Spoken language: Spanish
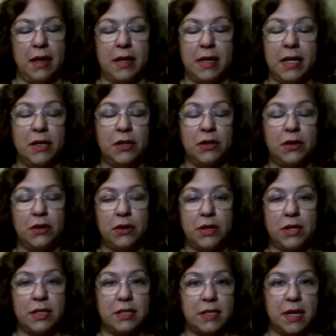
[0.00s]
Eh, rige
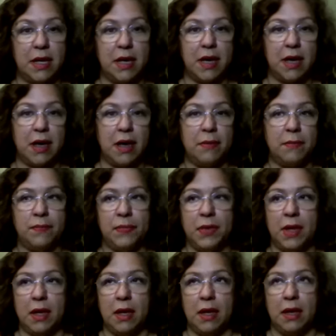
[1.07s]
todo lo que sea
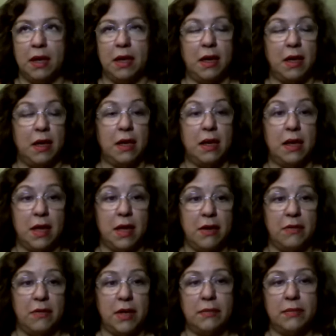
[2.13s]
eh,
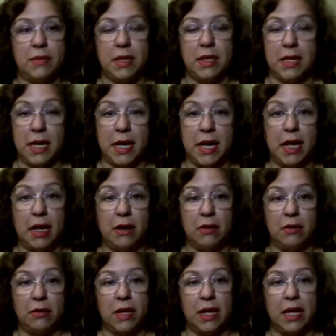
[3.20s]
nieve,
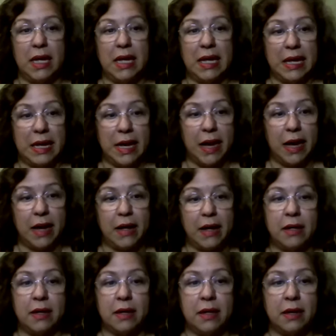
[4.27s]
hielo,
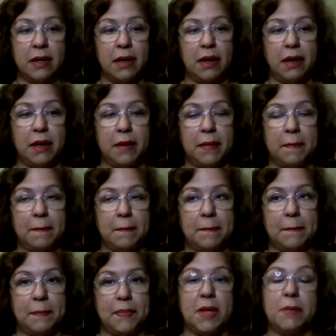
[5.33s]
esquiar.
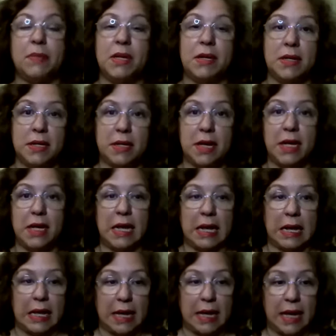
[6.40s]
también
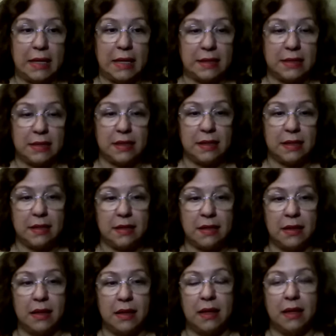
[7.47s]
rige el
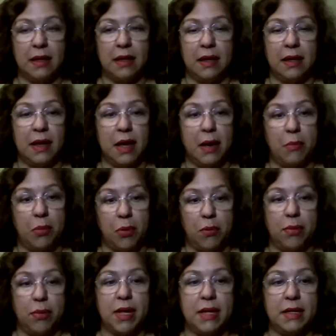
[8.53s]
cáncer,
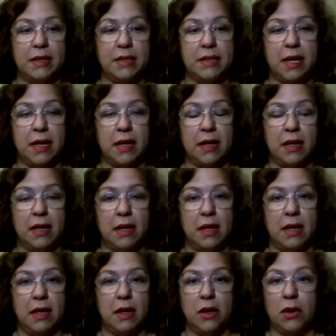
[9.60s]
la pobreza,
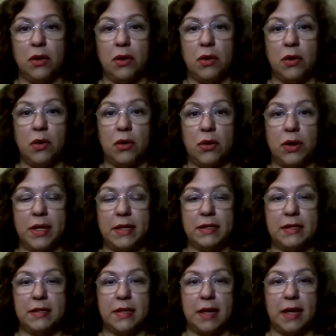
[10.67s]
los
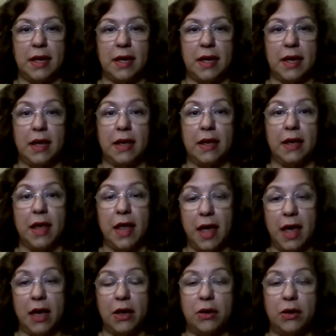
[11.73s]
colores eh,
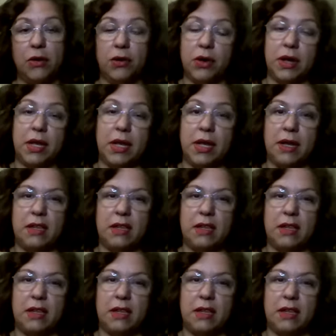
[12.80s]
negro,